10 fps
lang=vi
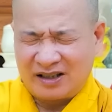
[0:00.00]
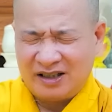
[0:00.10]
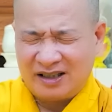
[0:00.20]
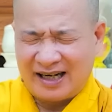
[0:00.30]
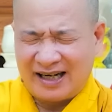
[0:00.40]

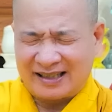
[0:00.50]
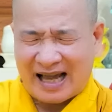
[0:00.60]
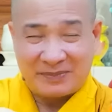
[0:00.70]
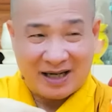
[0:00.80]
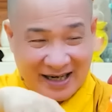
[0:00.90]
thường hay là
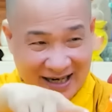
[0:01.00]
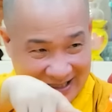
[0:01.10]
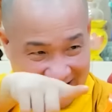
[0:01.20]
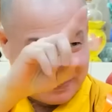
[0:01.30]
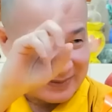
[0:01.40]
tam thời
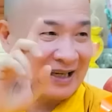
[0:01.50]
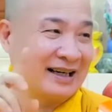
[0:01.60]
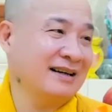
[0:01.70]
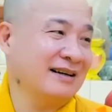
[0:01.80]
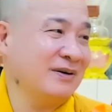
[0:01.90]
hệ niệm,
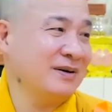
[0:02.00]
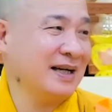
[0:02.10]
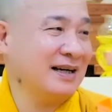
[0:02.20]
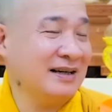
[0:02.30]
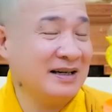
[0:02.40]
ta có nói
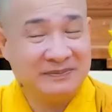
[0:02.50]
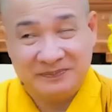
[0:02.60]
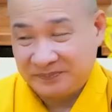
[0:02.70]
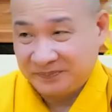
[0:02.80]
mấy cái đó đó.